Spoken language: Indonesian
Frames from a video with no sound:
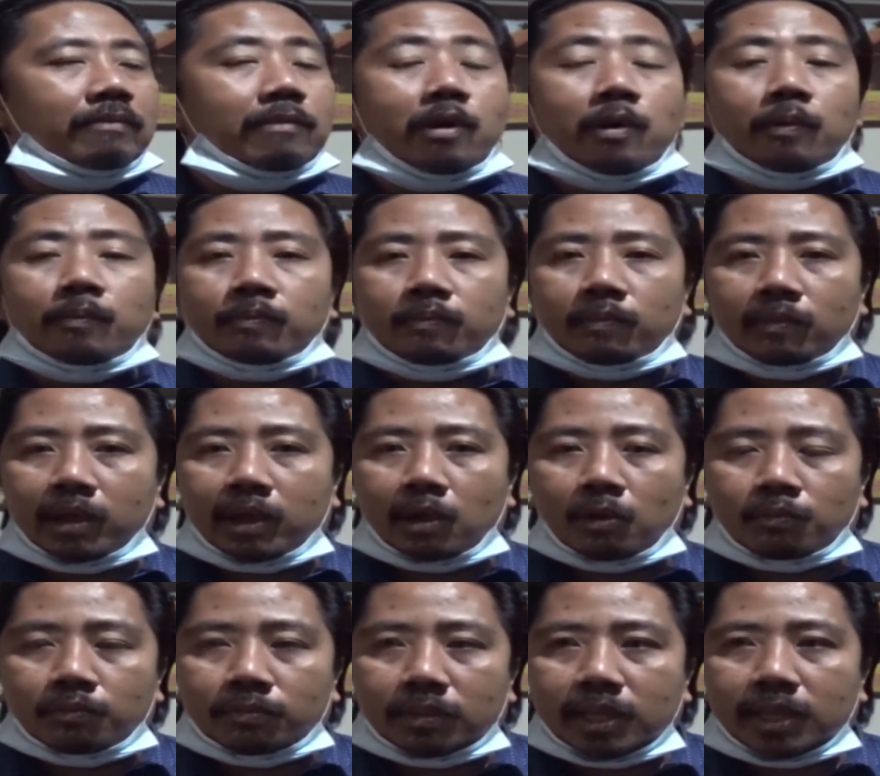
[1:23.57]
eh,
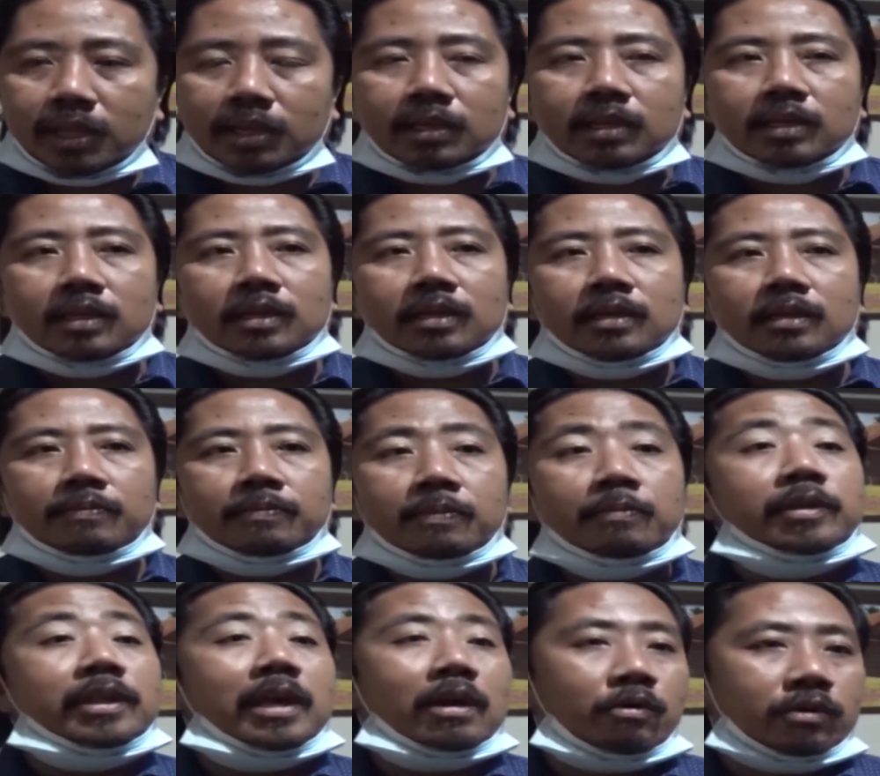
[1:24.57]
BUMD di
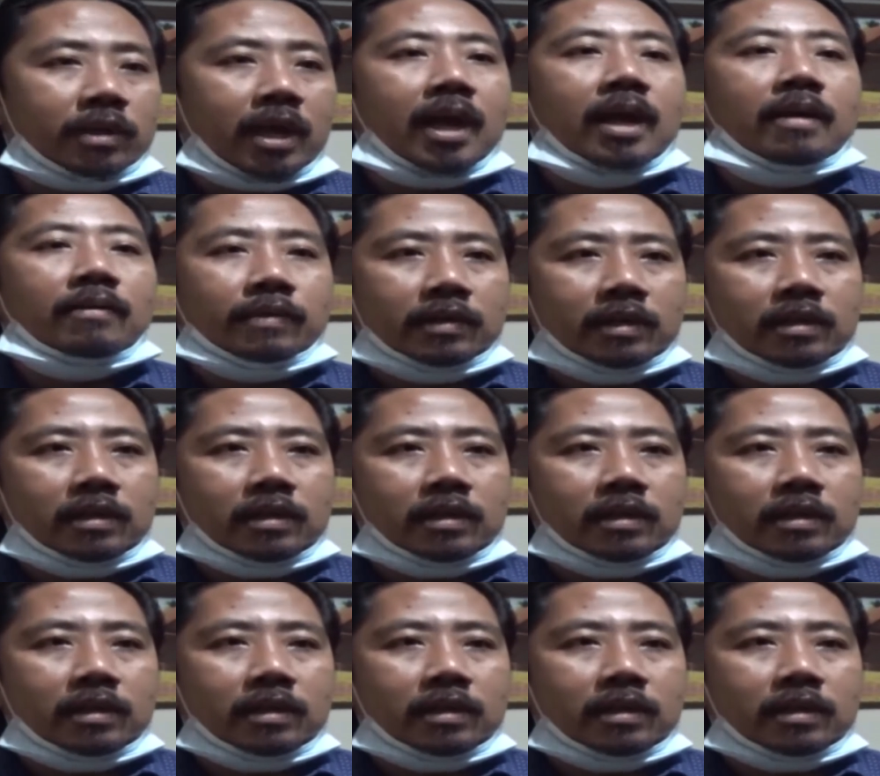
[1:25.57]
pemerintah kota.